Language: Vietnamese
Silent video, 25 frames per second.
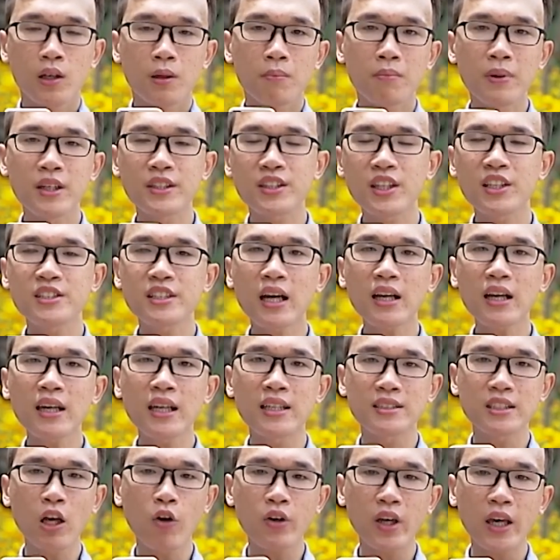Mình tin chắc là
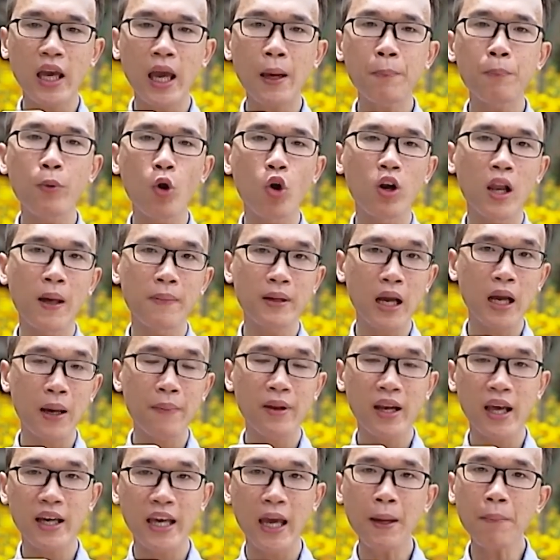sau khi Apple làm
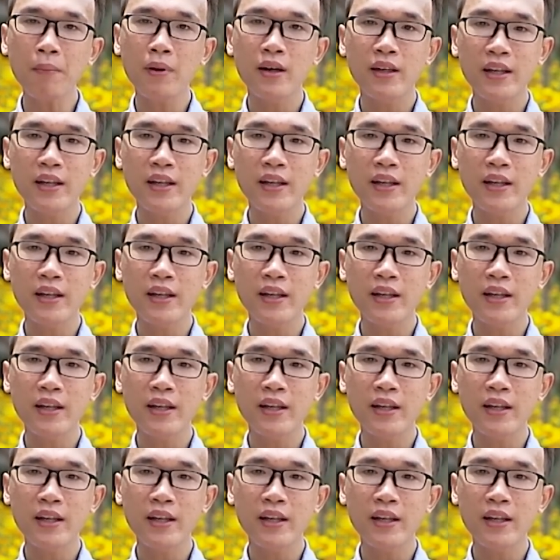camera kép,